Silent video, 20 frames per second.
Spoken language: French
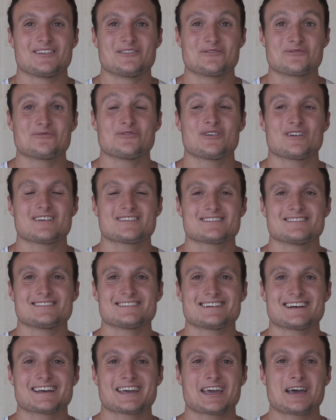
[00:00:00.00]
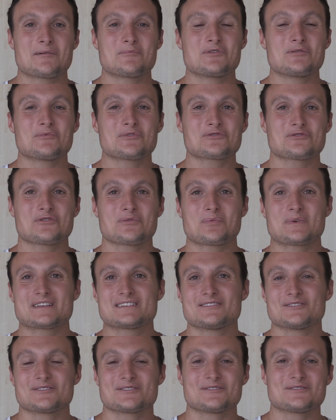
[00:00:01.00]
donc voilà, agréablement
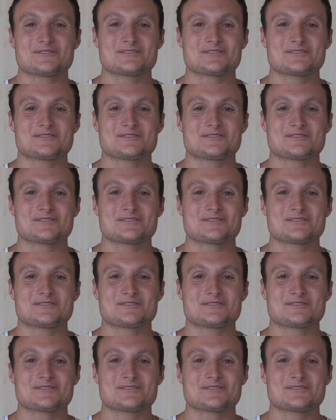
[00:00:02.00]
surpris de,